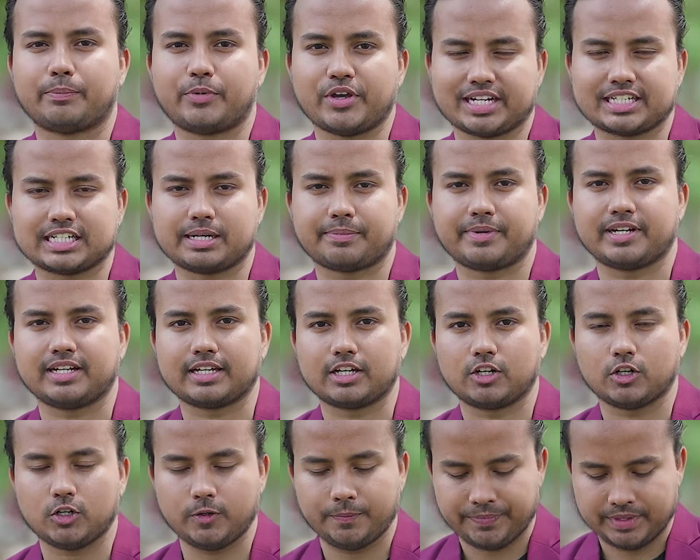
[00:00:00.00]
আপু একটা পেরে
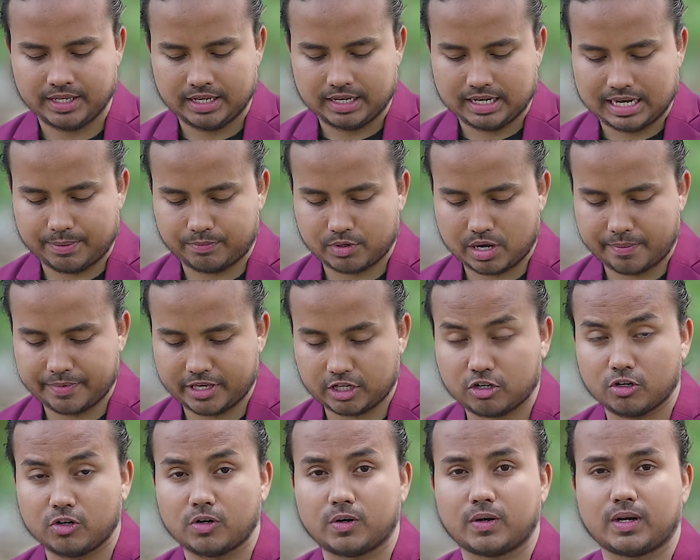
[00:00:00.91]
গেল আপু আমি
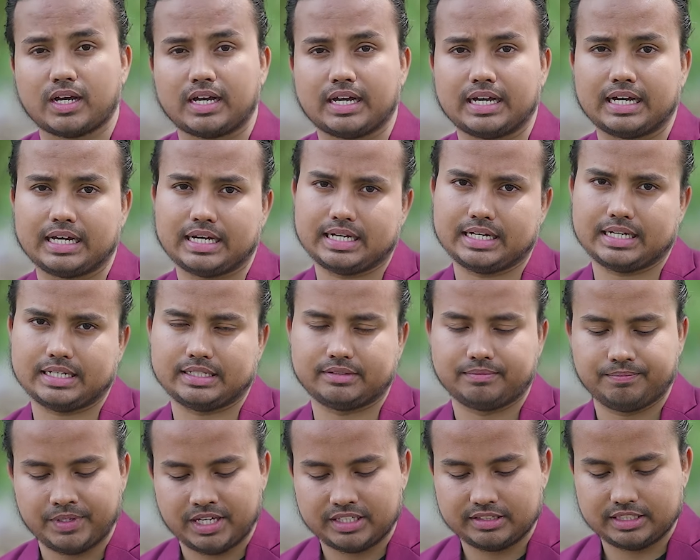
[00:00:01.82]
এখন
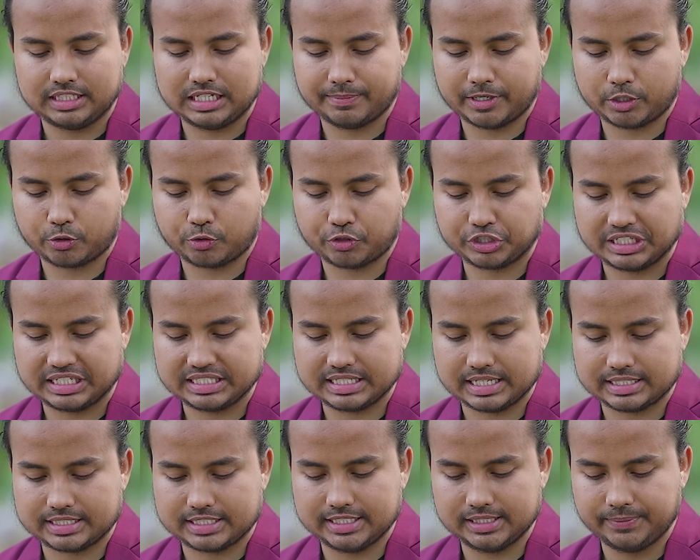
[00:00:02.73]
তিন নম্বর কোয়েশ্চেনে
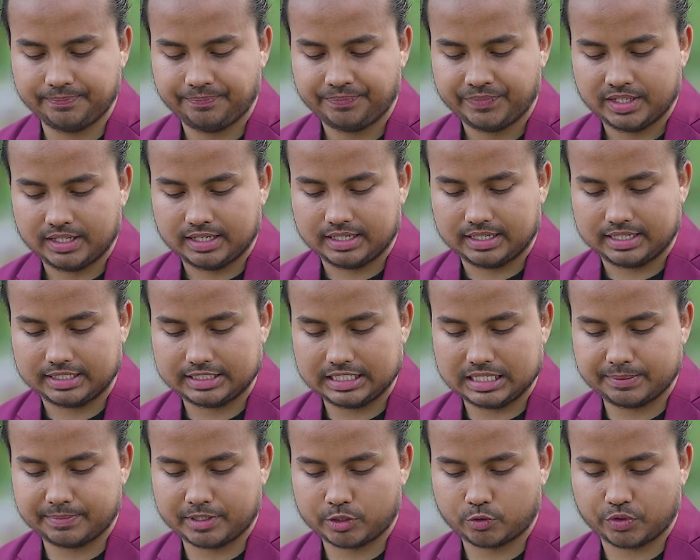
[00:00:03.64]
যাচ্ছি তিন
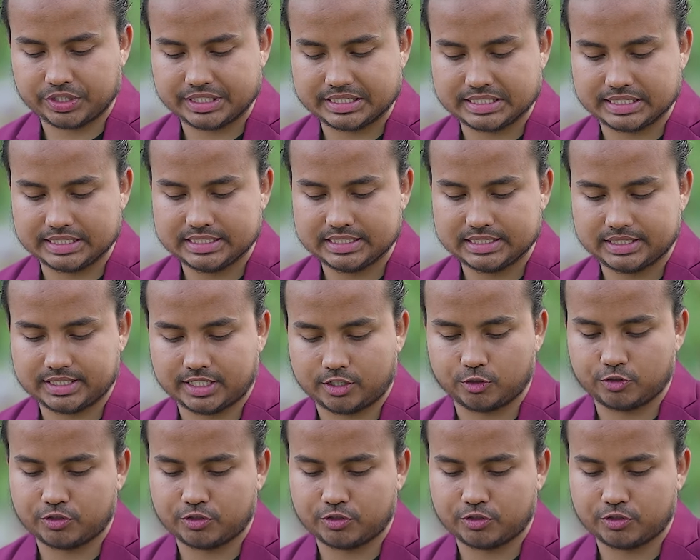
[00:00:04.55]
নম্বর কোয়েশ্চেন সেটা